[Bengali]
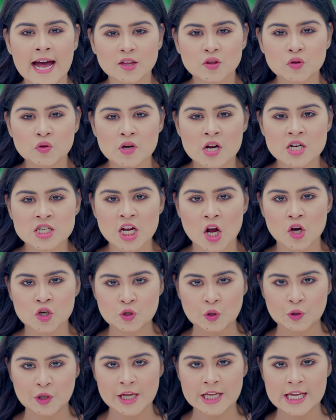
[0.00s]
হাত তোলার
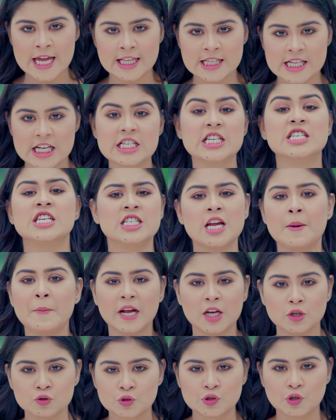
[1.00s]
সাহস তোকে কে দিয়েছে সেটা
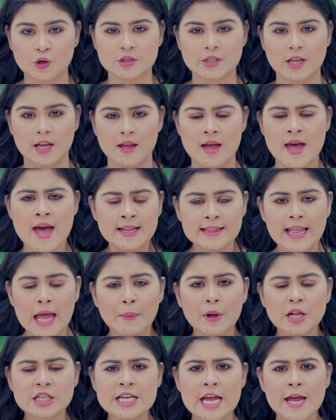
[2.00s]
আমাকে উত্তর দে দে
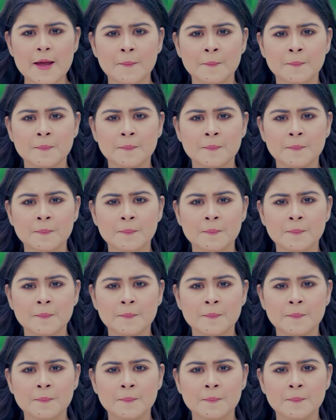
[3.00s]
বলছি